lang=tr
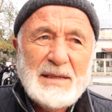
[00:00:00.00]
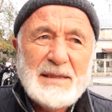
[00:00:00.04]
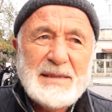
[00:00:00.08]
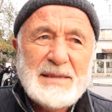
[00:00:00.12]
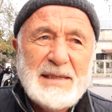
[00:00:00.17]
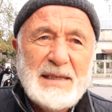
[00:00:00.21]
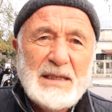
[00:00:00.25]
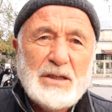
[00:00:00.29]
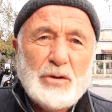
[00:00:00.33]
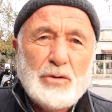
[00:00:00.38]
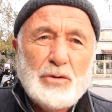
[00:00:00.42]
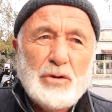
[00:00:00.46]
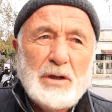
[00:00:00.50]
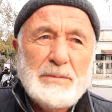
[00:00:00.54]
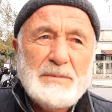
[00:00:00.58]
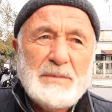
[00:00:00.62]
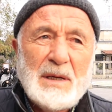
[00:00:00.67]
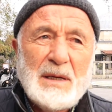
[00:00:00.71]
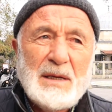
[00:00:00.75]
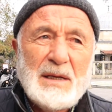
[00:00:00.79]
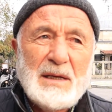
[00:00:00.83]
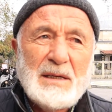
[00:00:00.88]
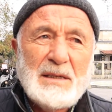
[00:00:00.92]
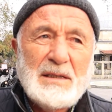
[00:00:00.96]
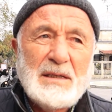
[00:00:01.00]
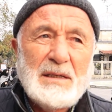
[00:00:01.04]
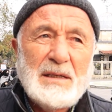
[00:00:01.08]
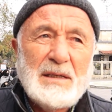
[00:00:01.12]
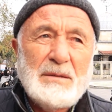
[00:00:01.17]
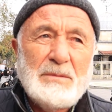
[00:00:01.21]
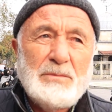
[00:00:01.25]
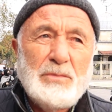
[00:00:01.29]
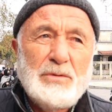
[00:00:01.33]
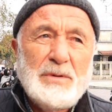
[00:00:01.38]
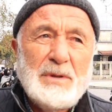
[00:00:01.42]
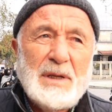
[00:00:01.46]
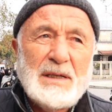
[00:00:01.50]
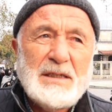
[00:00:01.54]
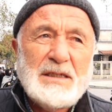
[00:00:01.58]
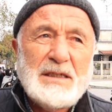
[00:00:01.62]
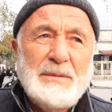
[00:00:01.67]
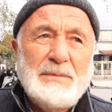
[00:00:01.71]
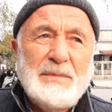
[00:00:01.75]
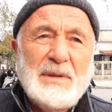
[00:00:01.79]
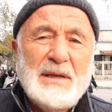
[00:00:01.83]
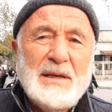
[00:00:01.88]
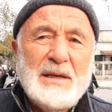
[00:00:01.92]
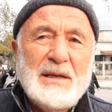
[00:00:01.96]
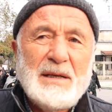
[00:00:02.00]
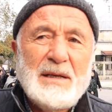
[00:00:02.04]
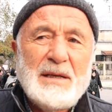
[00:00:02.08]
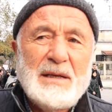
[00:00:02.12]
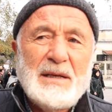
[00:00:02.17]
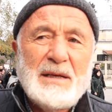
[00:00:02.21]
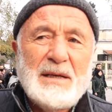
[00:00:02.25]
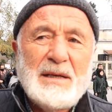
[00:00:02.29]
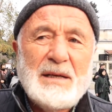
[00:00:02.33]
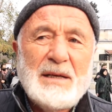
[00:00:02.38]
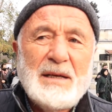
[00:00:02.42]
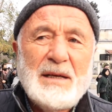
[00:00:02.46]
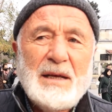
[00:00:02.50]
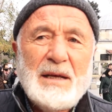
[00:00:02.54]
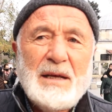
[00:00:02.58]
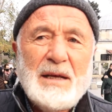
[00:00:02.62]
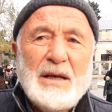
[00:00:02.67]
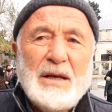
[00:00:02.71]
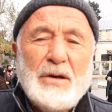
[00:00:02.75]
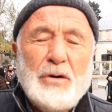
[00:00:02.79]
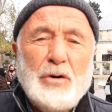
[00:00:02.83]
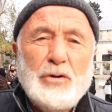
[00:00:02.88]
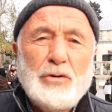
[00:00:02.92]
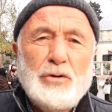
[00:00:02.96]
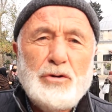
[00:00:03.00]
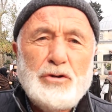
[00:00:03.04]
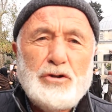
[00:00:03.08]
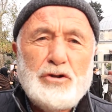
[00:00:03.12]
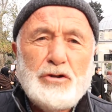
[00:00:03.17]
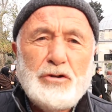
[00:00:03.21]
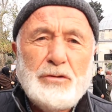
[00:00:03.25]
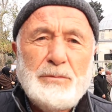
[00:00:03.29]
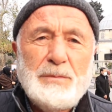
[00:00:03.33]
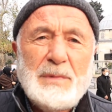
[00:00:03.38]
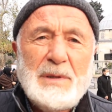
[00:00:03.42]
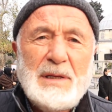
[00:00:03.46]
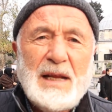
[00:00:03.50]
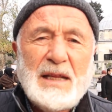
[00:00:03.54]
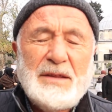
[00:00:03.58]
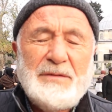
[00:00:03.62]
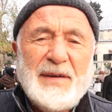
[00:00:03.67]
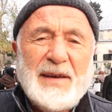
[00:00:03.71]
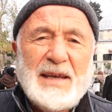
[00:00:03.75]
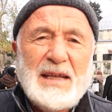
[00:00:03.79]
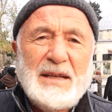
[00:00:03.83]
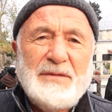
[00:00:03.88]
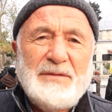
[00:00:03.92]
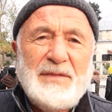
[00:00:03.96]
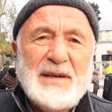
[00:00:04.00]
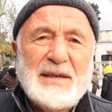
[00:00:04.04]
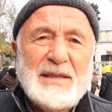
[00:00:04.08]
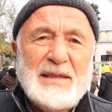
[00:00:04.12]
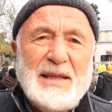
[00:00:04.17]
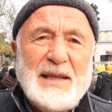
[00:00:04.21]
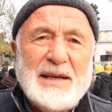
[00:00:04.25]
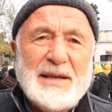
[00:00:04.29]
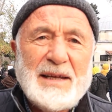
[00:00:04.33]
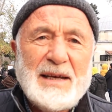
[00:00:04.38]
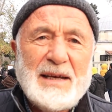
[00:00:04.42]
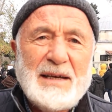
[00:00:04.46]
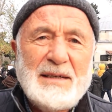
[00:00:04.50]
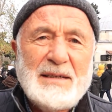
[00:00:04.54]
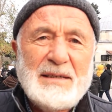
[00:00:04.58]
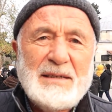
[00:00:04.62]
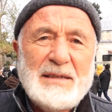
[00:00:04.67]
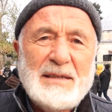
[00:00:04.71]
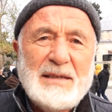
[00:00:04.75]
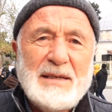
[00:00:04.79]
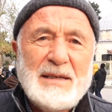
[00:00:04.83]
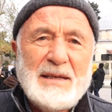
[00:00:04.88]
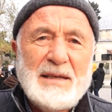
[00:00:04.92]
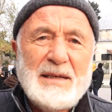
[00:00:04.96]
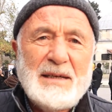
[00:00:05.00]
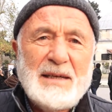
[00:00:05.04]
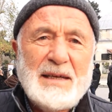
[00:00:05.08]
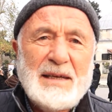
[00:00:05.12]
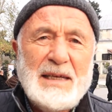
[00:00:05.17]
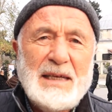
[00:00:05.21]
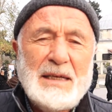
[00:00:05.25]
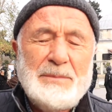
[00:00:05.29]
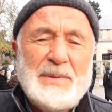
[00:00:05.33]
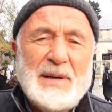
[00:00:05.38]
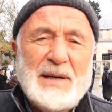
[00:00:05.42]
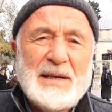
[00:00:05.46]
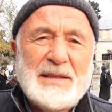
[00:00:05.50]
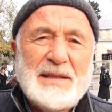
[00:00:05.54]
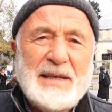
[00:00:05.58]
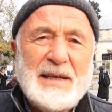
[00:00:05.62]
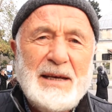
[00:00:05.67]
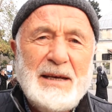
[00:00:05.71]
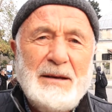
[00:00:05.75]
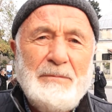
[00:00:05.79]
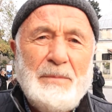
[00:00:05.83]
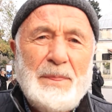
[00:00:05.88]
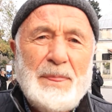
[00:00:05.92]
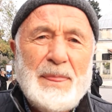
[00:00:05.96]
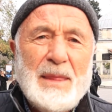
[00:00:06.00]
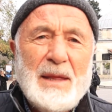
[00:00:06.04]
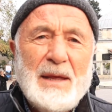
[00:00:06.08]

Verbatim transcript: Zıt kutup da e, bunlar şimdi e, ödüç milletvekili verdiler ya İyi Parti'ye.